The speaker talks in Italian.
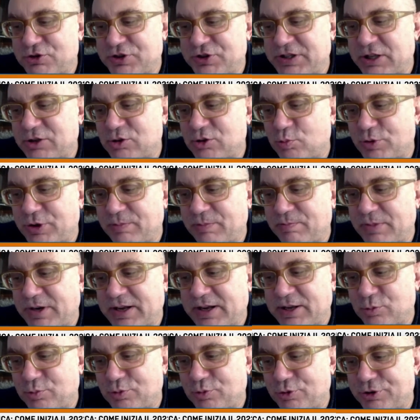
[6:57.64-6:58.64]
cosiddetto
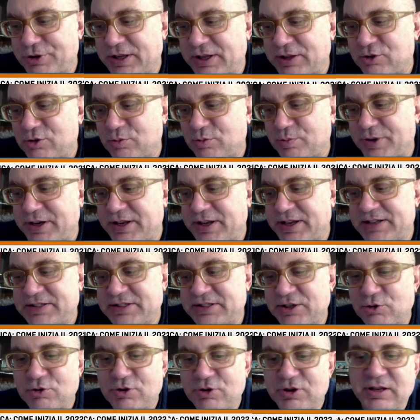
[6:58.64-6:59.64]
mercato protetto, perché
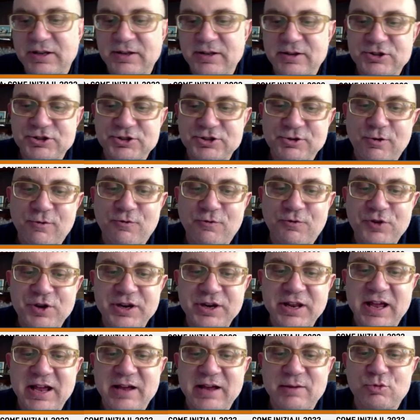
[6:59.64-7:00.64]
se noi
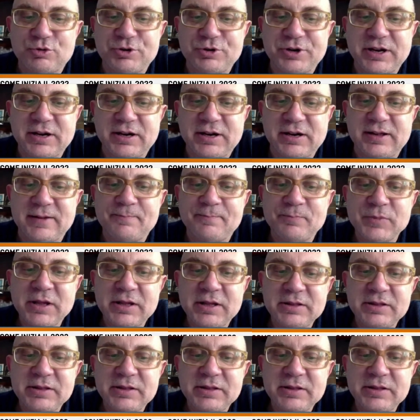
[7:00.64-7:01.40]
sconfiniamo nel,